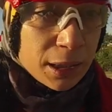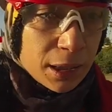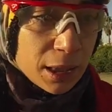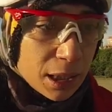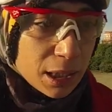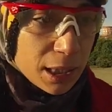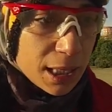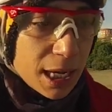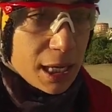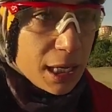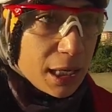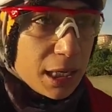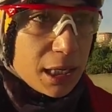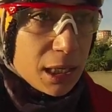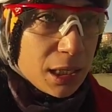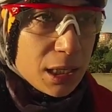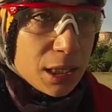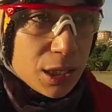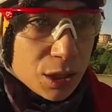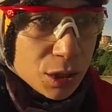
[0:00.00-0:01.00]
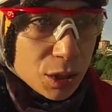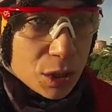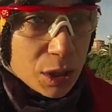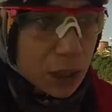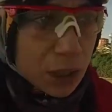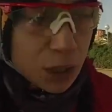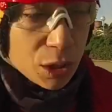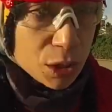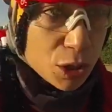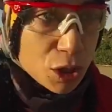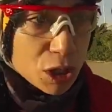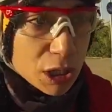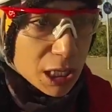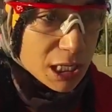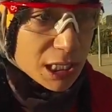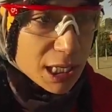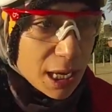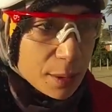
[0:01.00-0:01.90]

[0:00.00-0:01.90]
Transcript: Y diréis, Ostras,